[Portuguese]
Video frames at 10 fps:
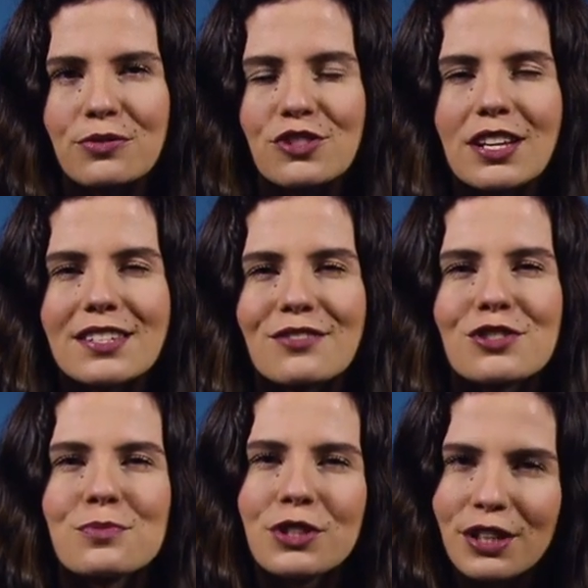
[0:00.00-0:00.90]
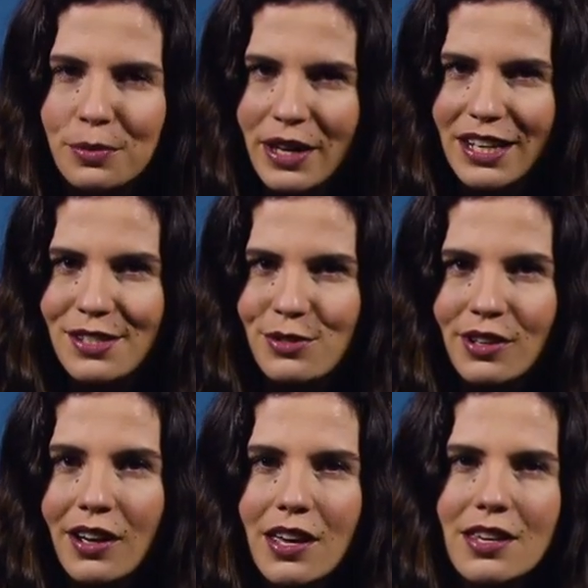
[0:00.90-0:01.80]
com direção de Murilo Benício
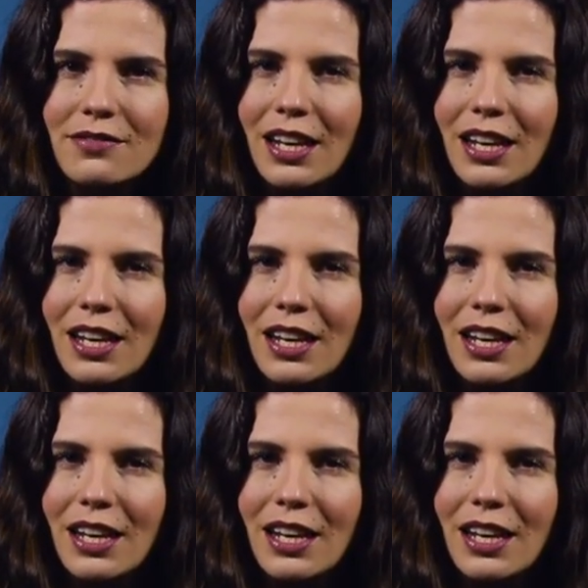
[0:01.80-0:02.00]
e um